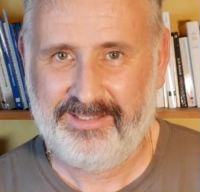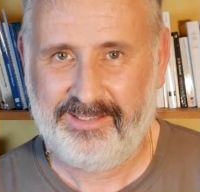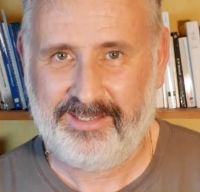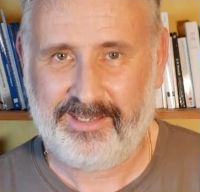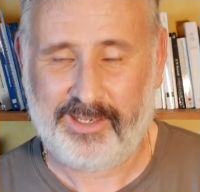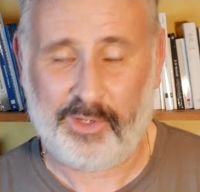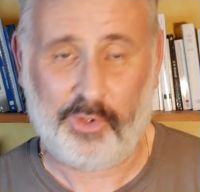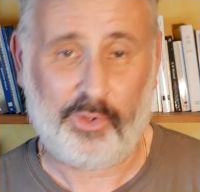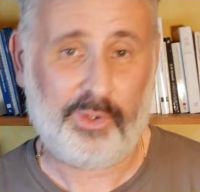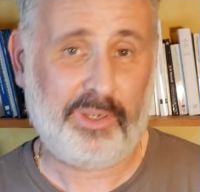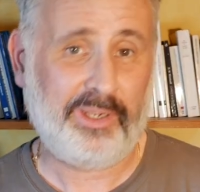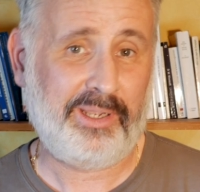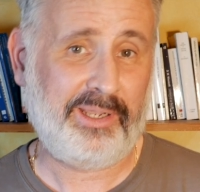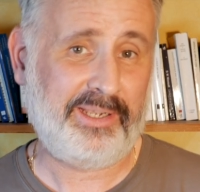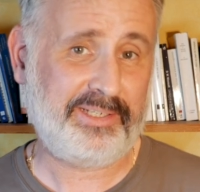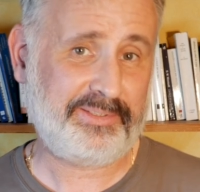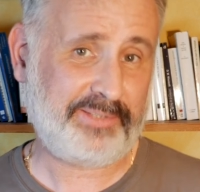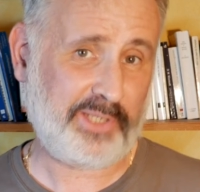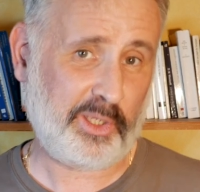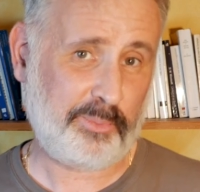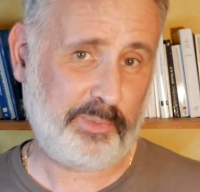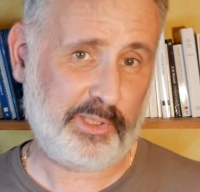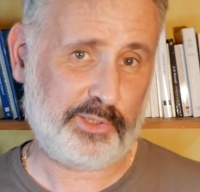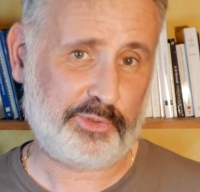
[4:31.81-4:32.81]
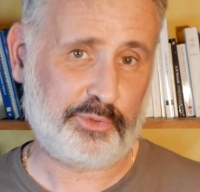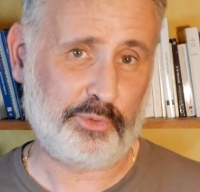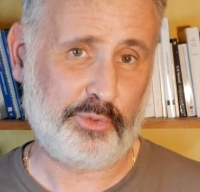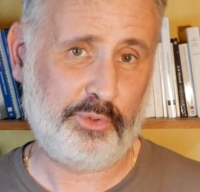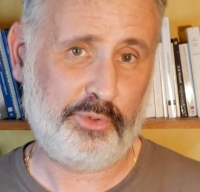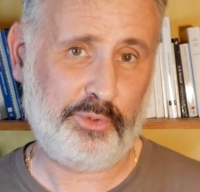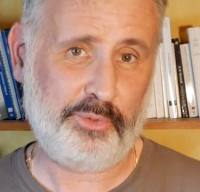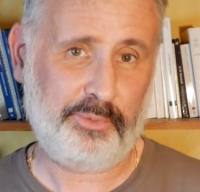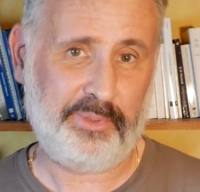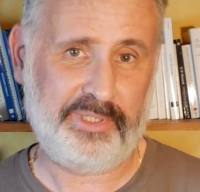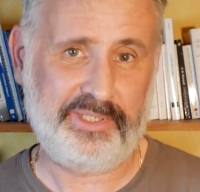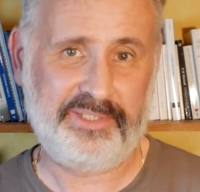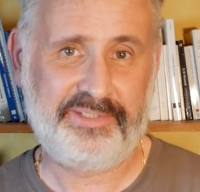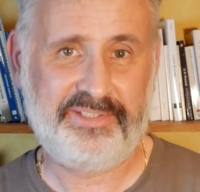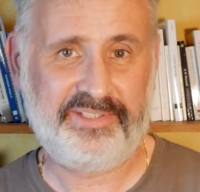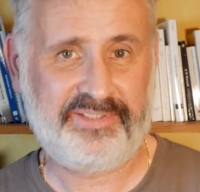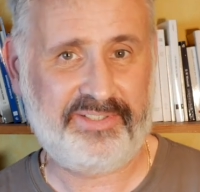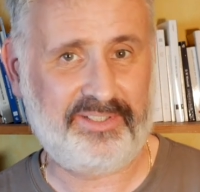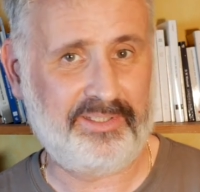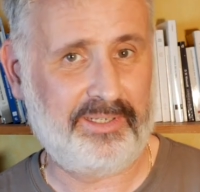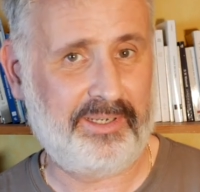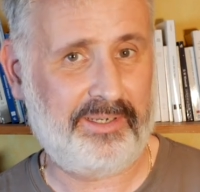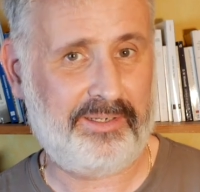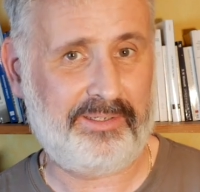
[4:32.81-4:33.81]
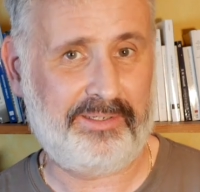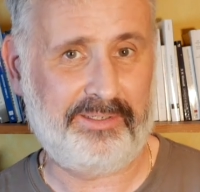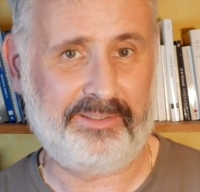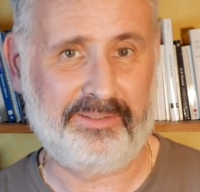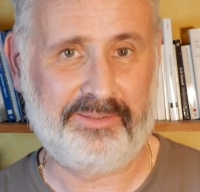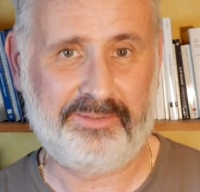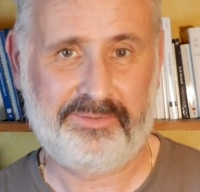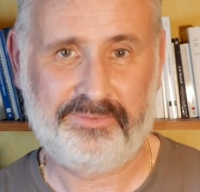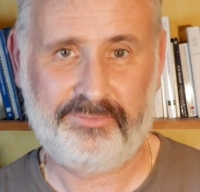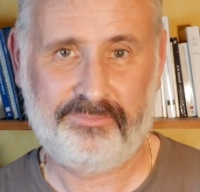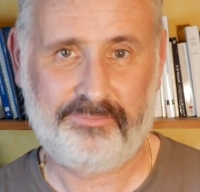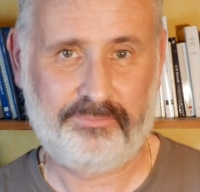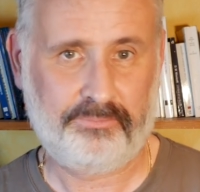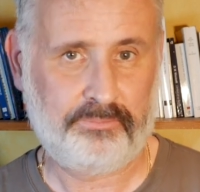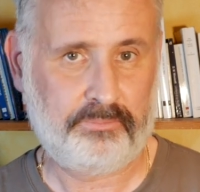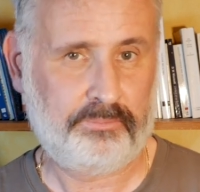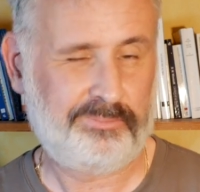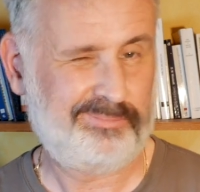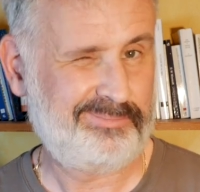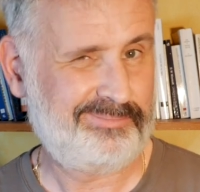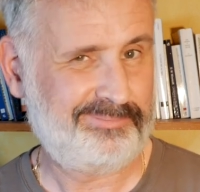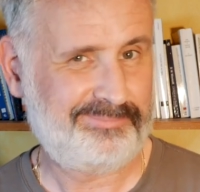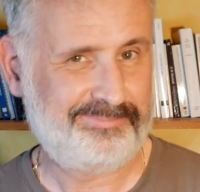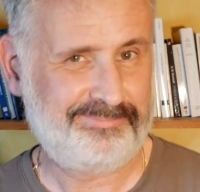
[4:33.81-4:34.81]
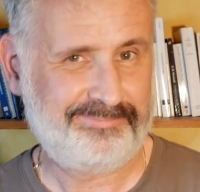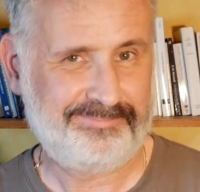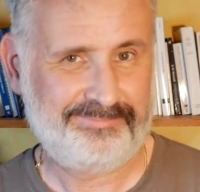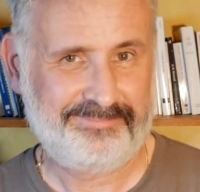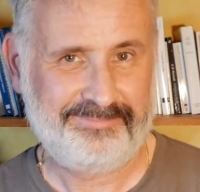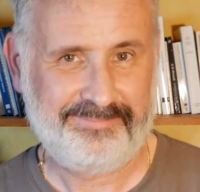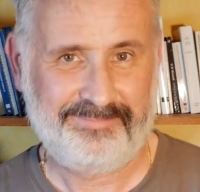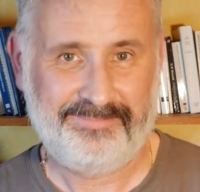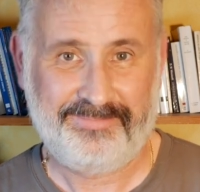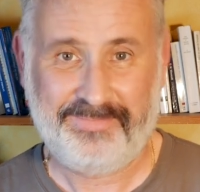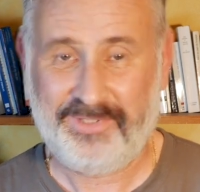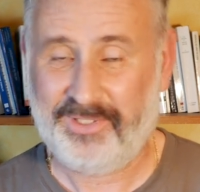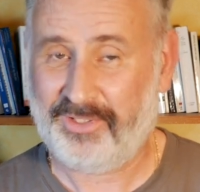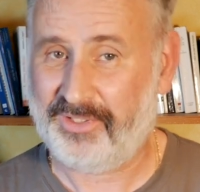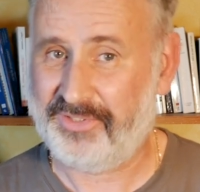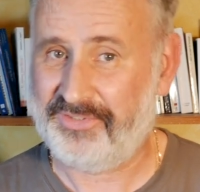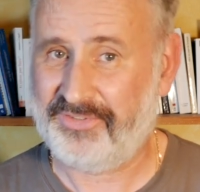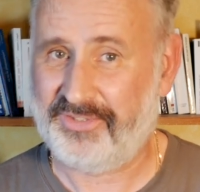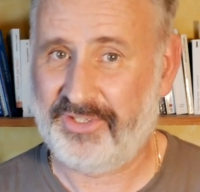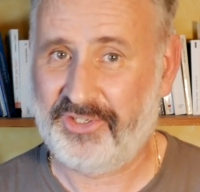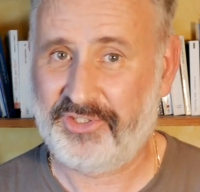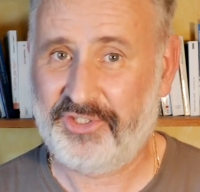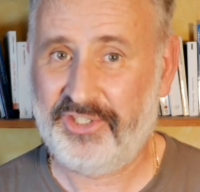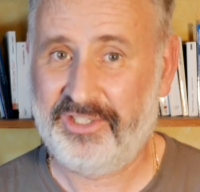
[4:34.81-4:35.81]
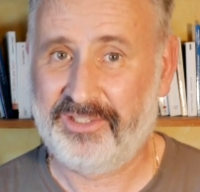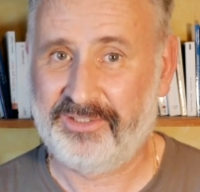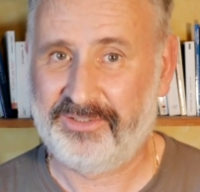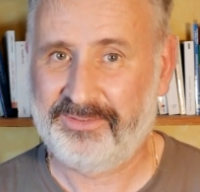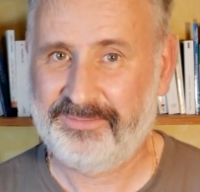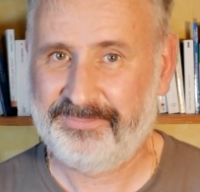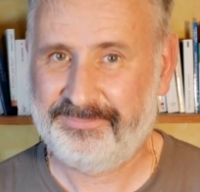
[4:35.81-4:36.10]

Alors, à très bientôt et d'ici là, restez agiles.